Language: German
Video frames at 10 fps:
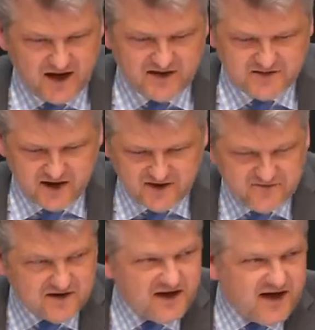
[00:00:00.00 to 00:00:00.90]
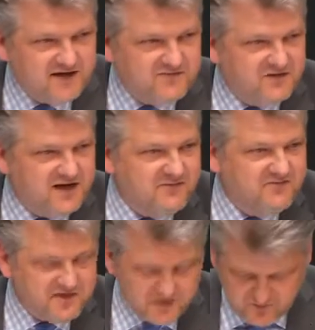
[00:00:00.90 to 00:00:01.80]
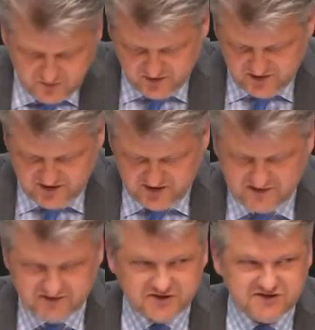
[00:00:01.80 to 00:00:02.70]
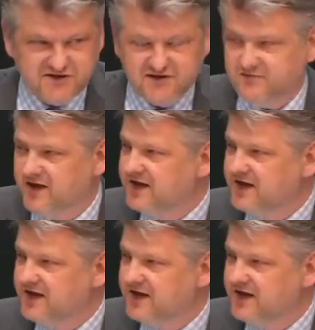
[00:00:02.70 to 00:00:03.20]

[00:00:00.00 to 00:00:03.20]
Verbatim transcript: Also ein Vergleich von Äpfeln und Birnen an dieser Stelle.